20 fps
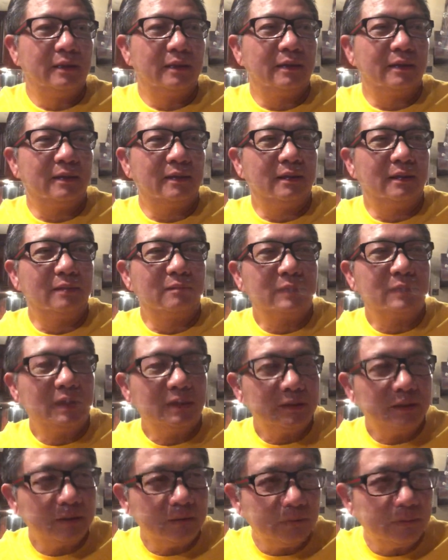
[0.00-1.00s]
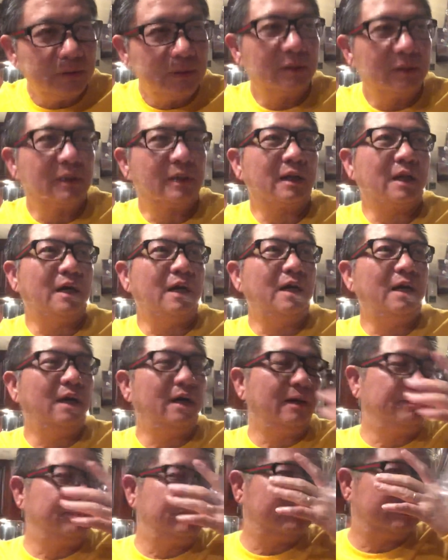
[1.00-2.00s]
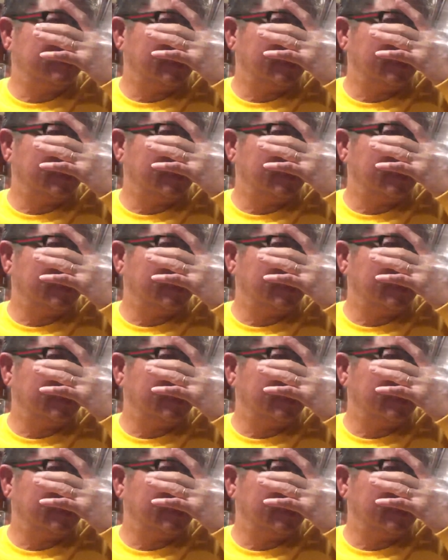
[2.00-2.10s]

à, ông Đinh Thái Huynh, Cọp.